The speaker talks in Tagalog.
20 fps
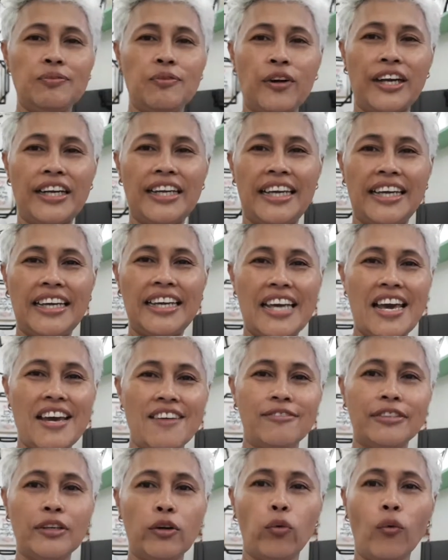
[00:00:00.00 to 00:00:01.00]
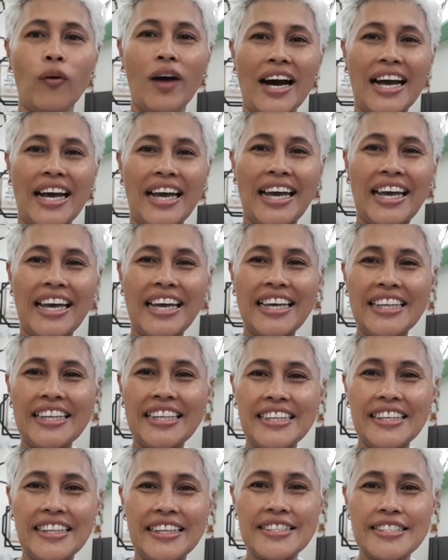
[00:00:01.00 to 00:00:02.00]
morning everyone!
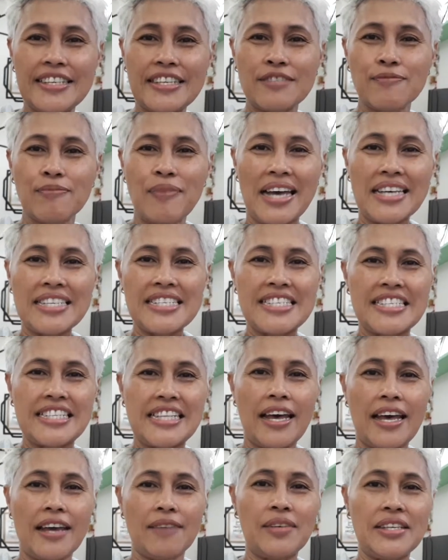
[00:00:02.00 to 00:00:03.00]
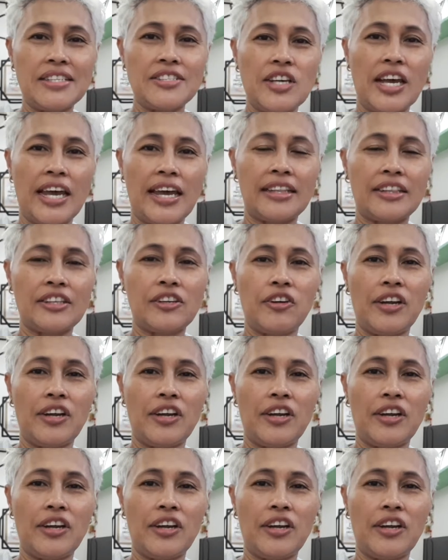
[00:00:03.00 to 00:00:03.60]
This is Pastime Etc.